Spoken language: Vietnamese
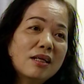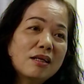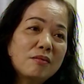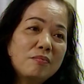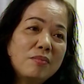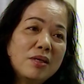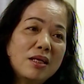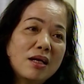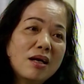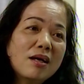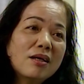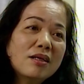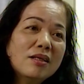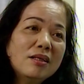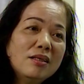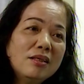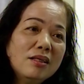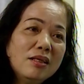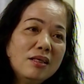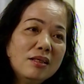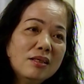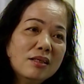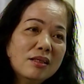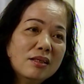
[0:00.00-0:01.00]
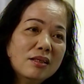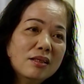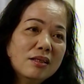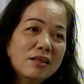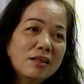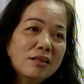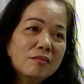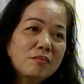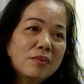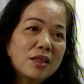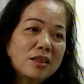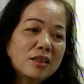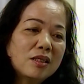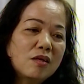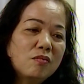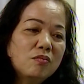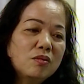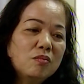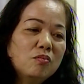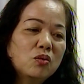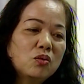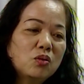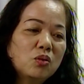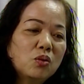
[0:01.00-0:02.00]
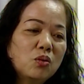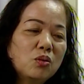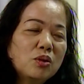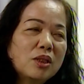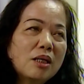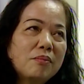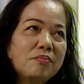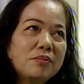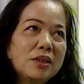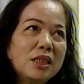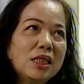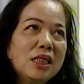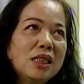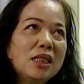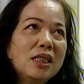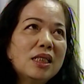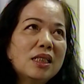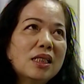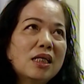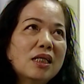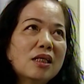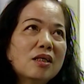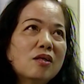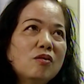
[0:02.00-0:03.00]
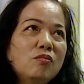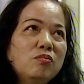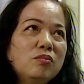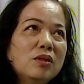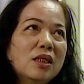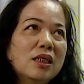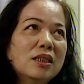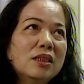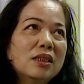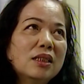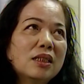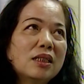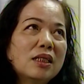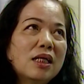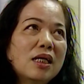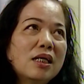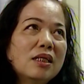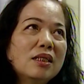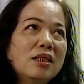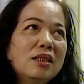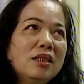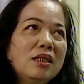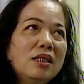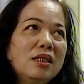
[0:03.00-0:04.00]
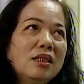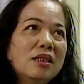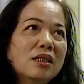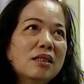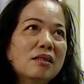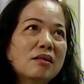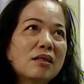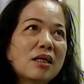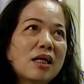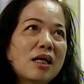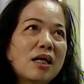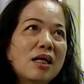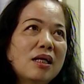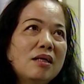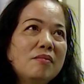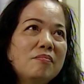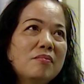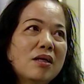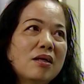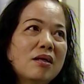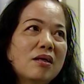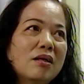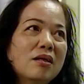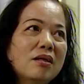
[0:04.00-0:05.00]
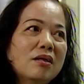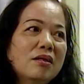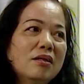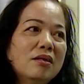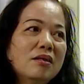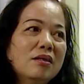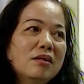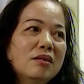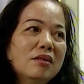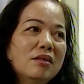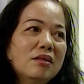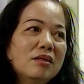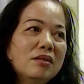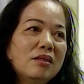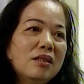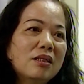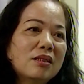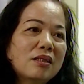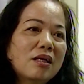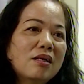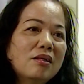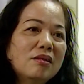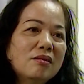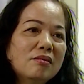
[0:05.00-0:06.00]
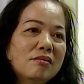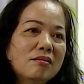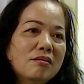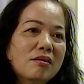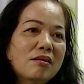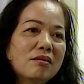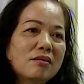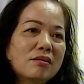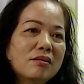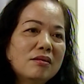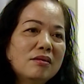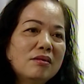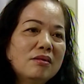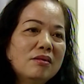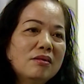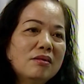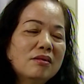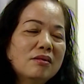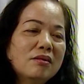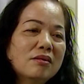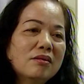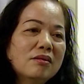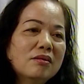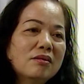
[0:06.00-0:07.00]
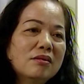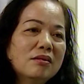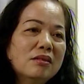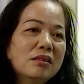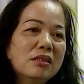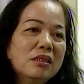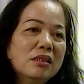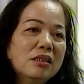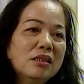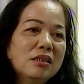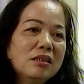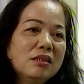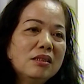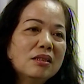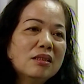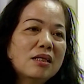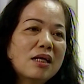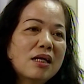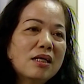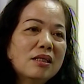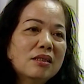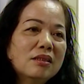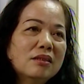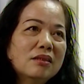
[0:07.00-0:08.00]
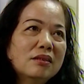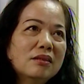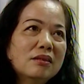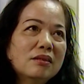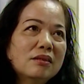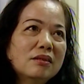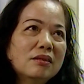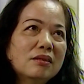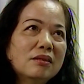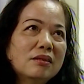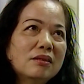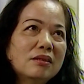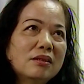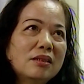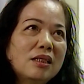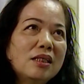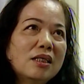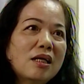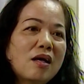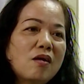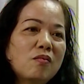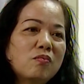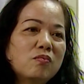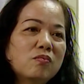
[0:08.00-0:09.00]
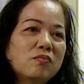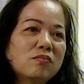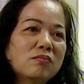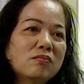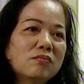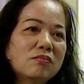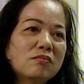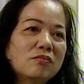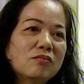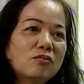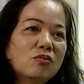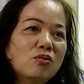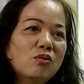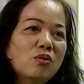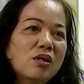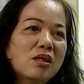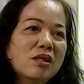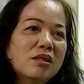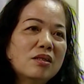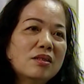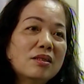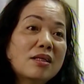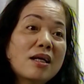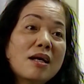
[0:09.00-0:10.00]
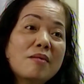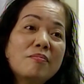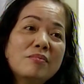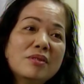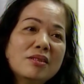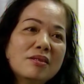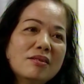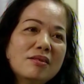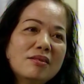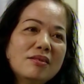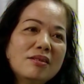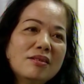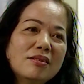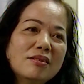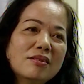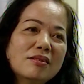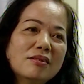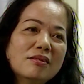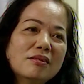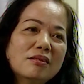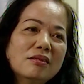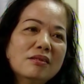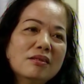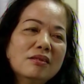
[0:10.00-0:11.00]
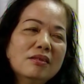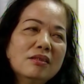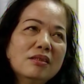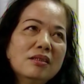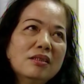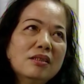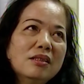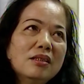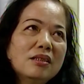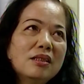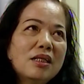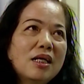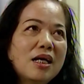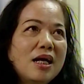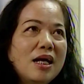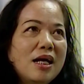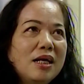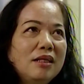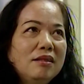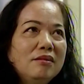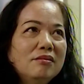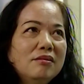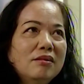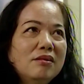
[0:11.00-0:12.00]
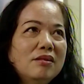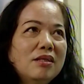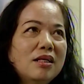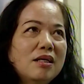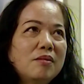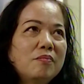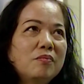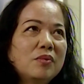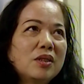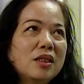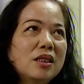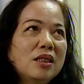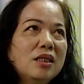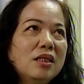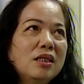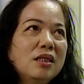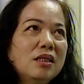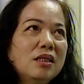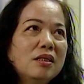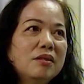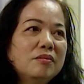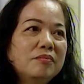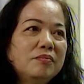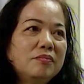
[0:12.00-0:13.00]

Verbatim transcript: đặc biệt arginin mà trong một số tạp chí người ta đã công nhận rằng cái arginin là cái mà để tăng cường cái uh, chức năng sinh học của nam giới thứ hai nữa là một cái